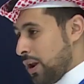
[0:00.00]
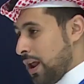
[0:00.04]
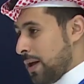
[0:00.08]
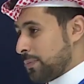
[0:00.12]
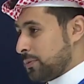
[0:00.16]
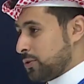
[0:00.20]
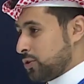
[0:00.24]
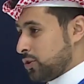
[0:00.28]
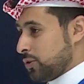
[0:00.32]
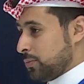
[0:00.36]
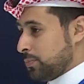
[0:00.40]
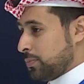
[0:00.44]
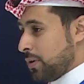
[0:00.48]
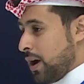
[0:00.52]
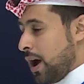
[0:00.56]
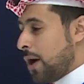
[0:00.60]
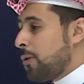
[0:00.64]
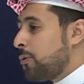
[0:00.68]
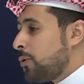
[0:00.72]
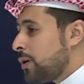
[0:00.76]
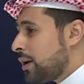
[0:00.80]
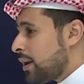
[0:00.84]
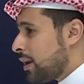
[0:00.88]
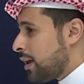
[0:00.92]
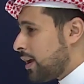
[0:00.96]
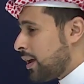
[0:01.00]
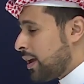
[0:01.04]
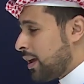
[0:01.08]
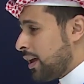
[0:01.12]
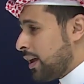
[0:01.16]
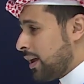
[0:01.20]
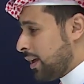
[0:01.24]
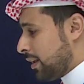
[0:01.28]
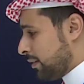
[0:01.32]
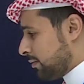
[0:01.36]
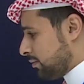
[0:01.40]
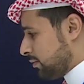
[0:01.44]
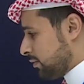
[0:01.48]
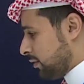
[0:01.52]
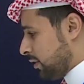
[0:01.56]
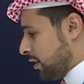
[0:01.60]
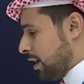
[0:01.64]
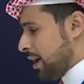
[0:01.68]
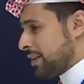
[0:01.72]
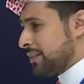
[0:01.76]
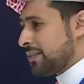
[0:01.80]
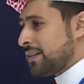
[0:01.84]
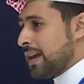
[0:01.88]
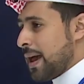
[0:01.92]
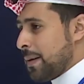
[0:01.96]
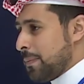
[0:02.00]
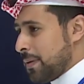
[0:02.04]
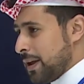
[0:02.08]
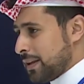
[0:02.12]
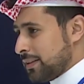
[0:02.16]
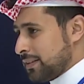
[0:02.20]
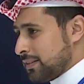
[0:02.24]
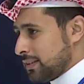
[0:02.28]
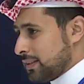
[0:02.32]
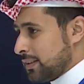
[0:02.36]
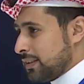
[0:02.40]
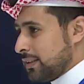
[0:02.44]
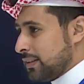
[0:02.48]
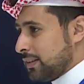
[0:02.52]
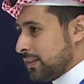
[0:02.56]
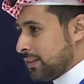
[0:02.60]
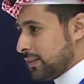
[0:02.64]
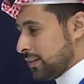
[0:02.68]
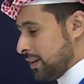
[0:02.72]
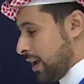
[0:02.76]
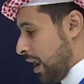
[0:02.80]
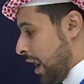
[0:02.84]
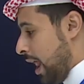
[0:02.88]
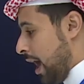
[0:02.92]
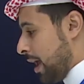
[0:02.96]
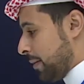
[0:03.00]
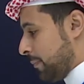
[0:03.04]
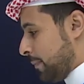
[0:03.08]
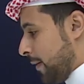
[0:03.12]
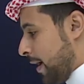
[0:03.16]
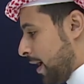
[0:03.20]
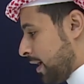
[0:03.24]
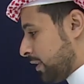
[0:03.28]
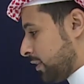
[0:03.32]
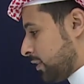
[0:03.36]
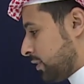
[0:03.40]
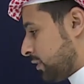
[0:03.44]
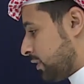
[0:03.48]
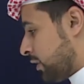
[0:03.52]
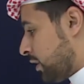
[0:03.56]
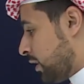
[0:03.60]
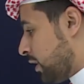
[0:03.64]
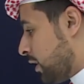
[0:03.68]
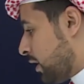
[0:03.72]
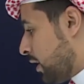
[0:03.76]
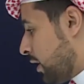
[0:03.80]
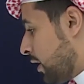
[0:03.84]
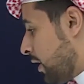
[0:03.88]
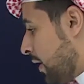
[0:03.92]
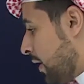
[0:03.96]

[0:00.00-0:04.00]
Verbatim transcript: نمواً بلغ 14% خلال السنوات الأربع